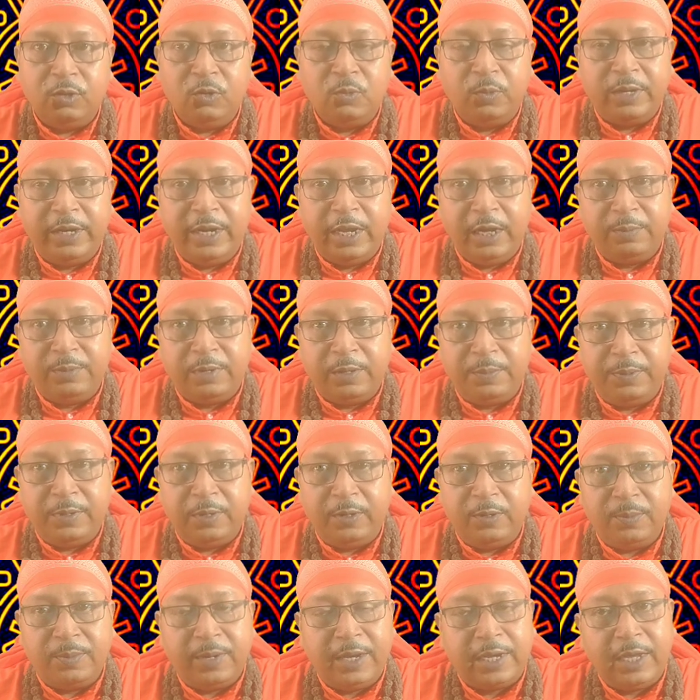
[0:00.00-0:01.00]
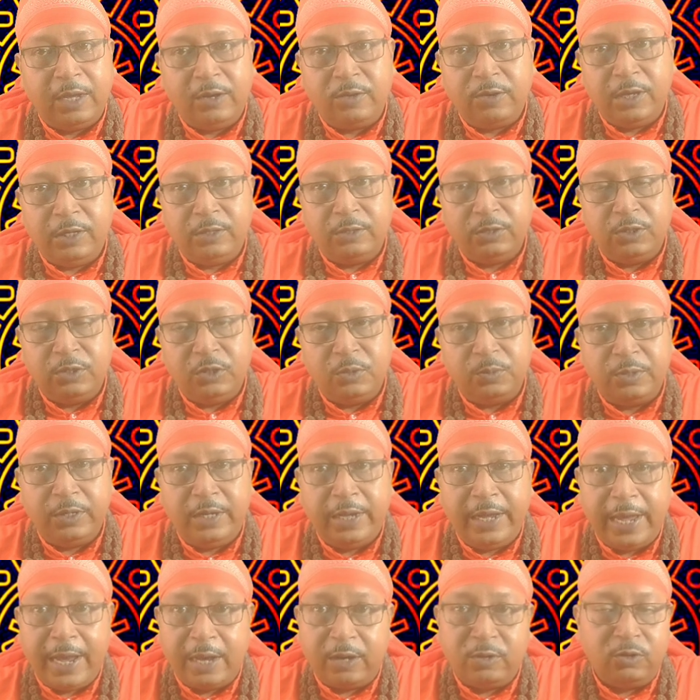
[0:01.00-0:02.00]
দুবার একবার পেলো বা কেউ হয়তো
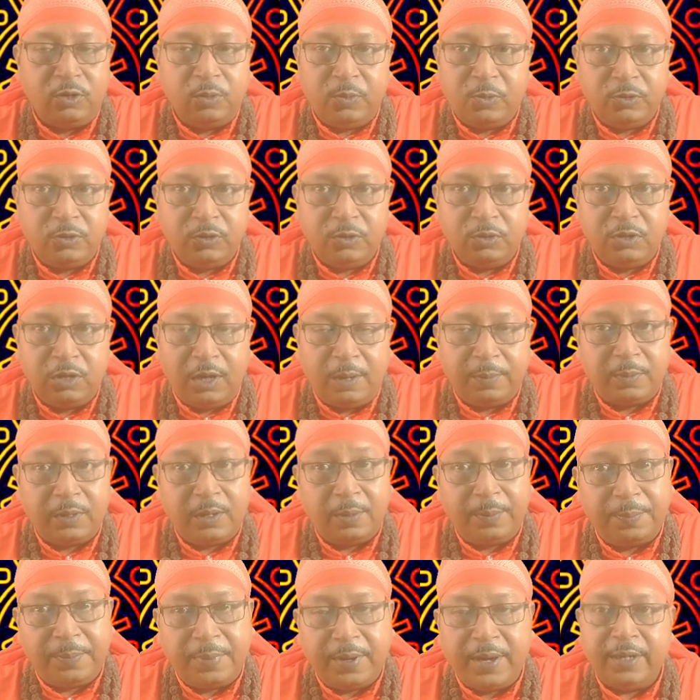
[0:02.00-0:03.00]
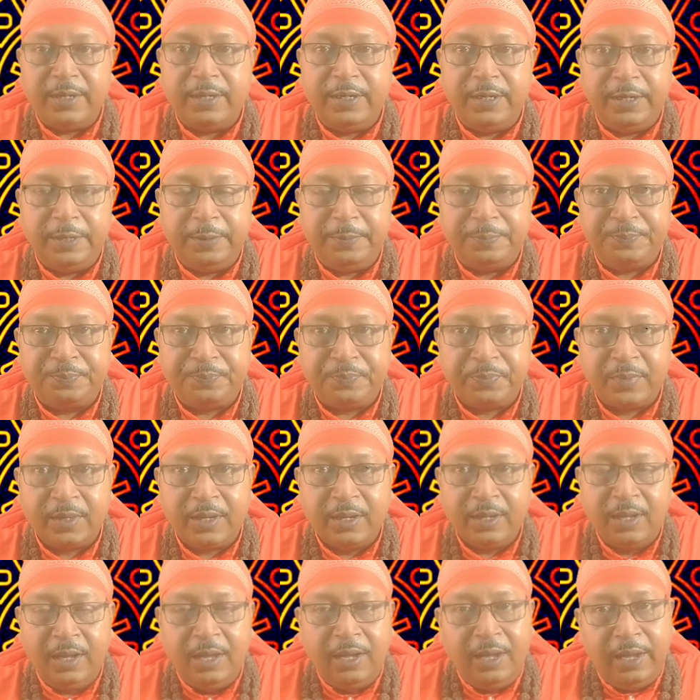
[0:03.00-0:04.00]
জীবনে এখনও পর্যন্ত আপনারা পাননি
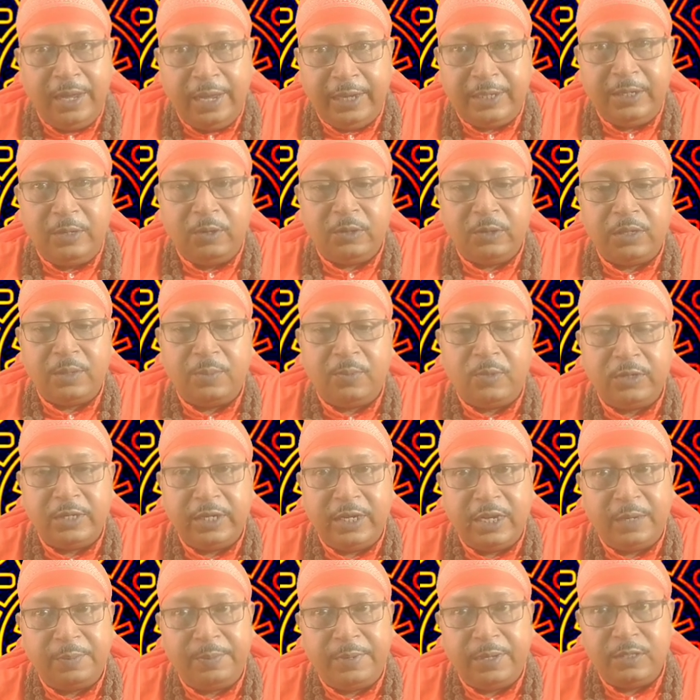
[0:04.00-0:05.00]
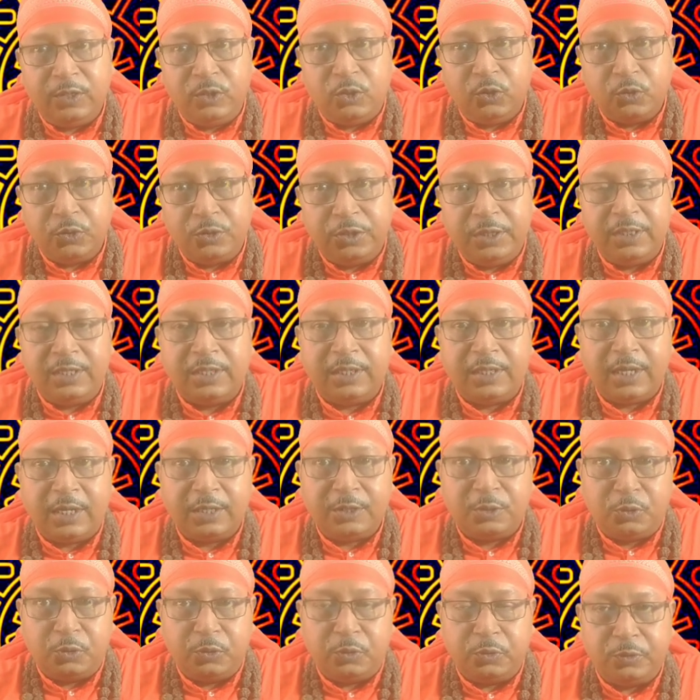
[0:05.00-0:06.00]
একটি কথা মনে রাখবেন
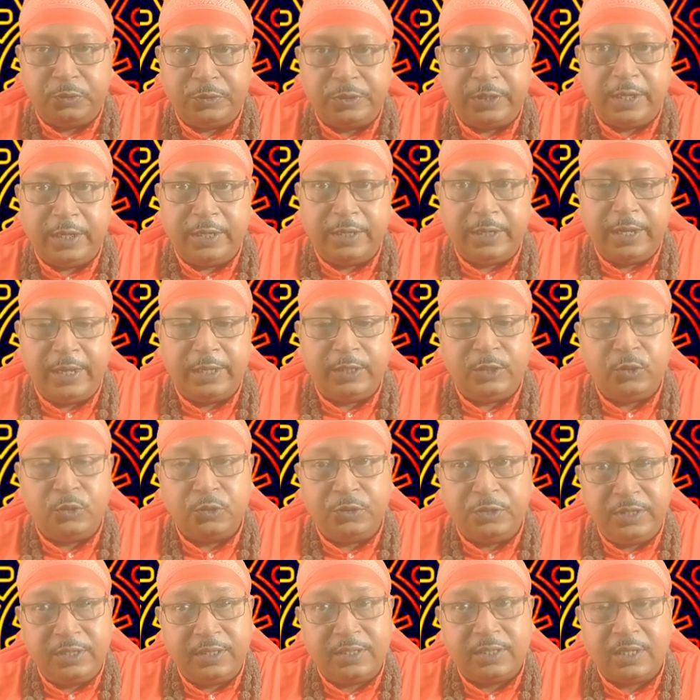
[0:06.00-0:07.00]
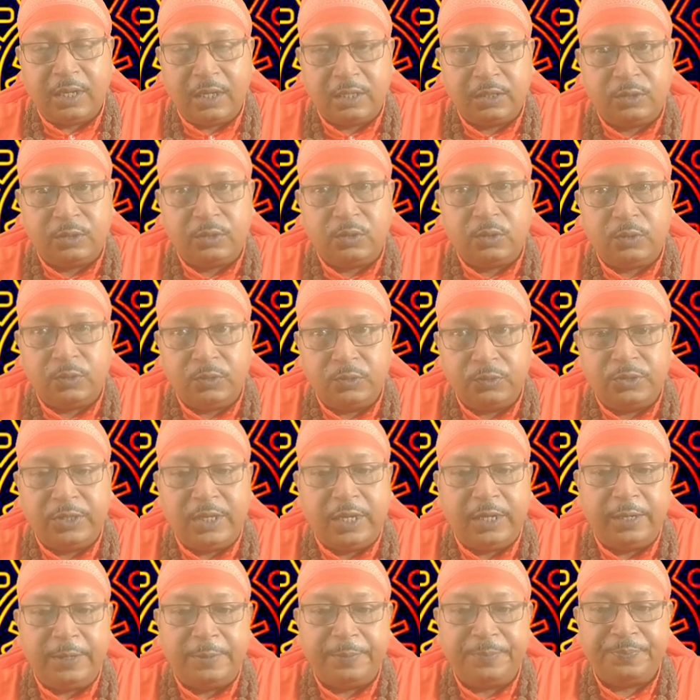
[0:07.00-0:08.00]
জ্যোতিষশাস্ত্র অনুসারে হ্যাঁ জ্যোতিষশাস্ত্র
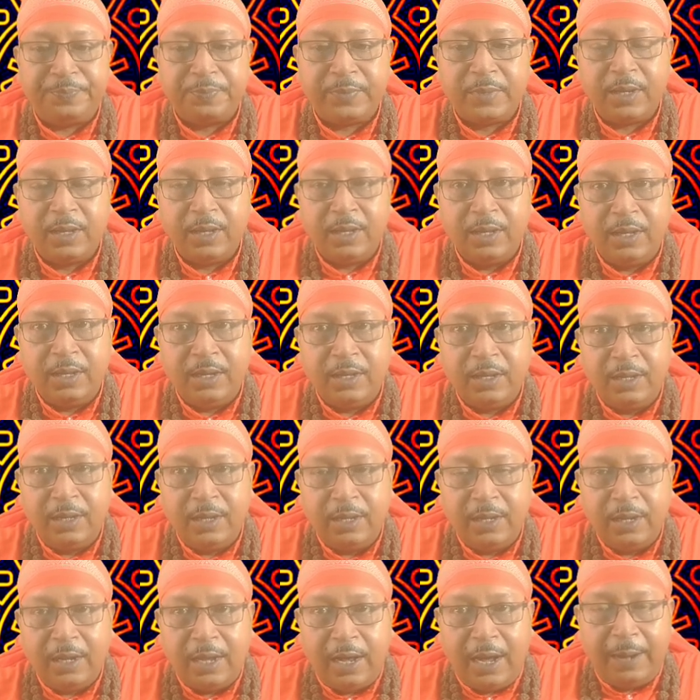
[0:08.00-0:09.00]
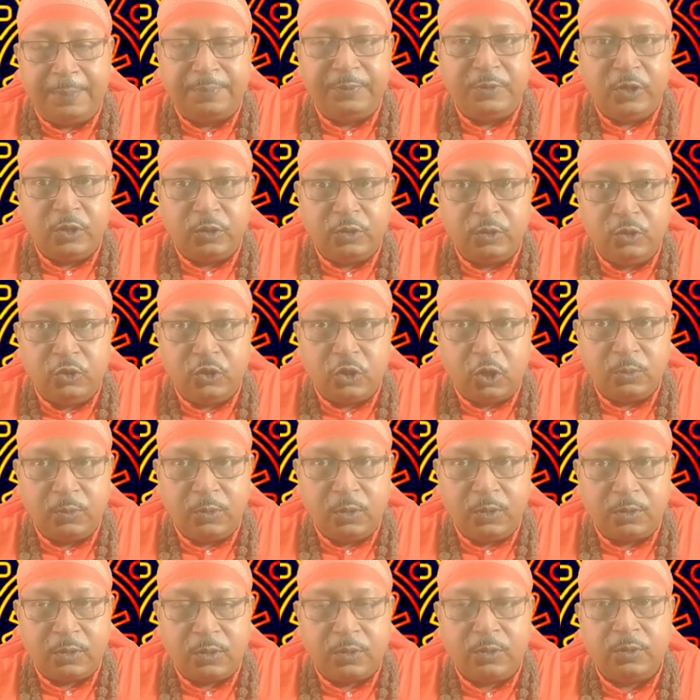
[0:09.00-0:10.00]
অনুসারে আপনি যখন
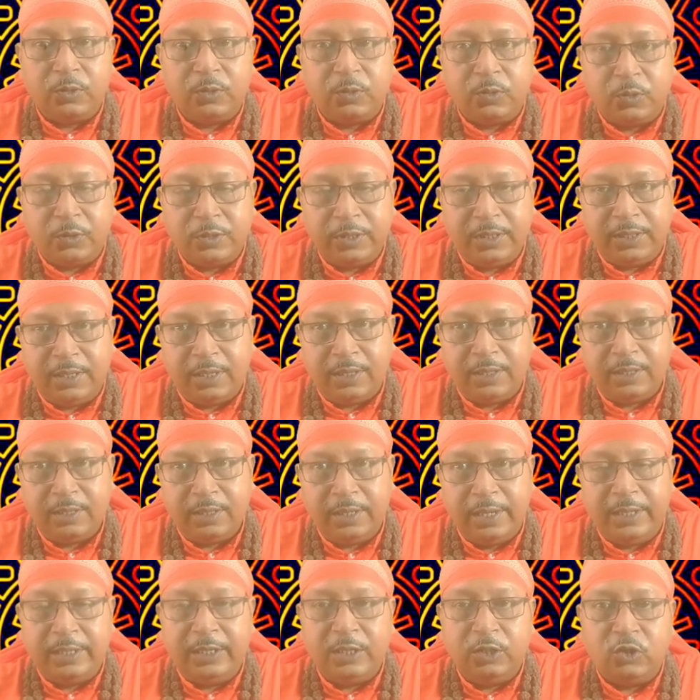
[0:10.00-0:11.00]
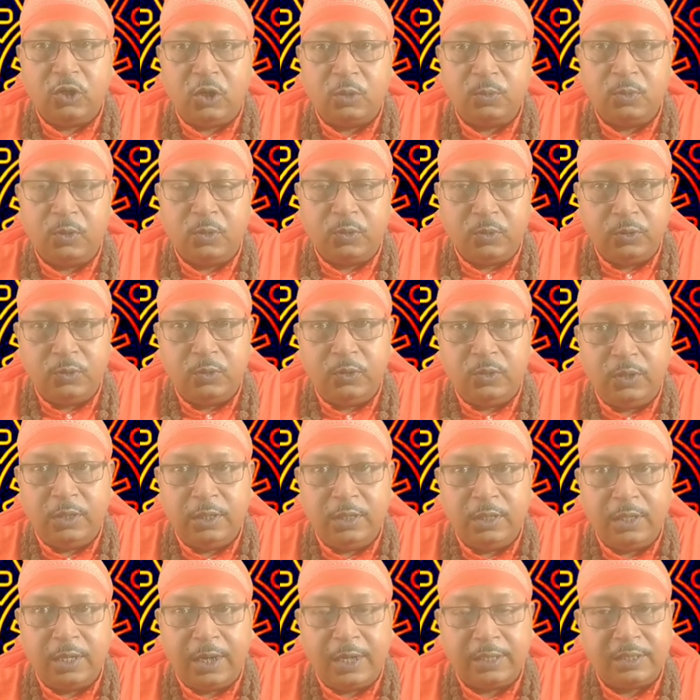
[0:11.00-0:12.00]
জন্মগ্রহণ করছেন একটি
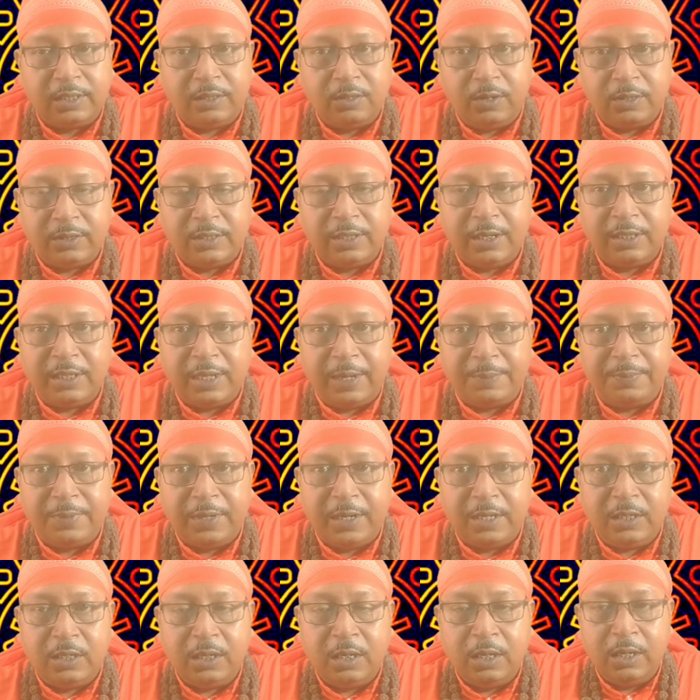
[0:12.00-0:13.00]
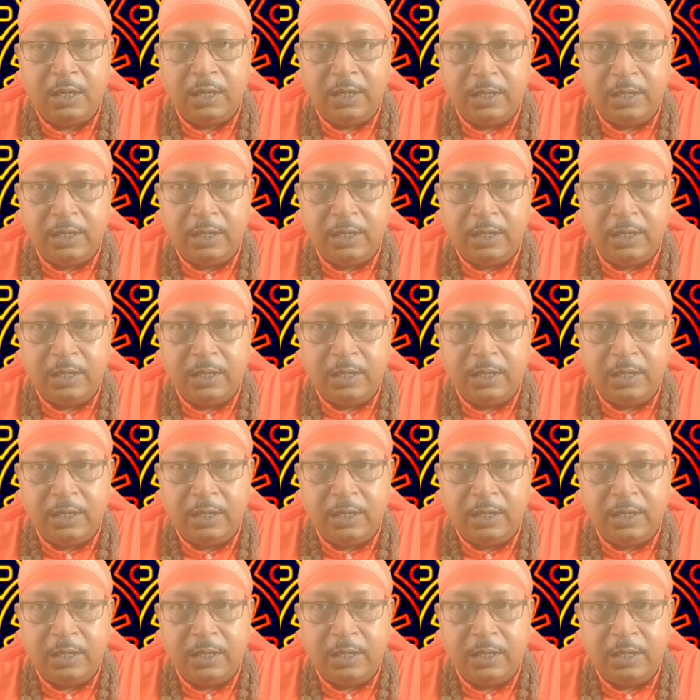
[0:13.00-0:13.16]
জন্মকুণ্ডলী অর্থাৎ আপনার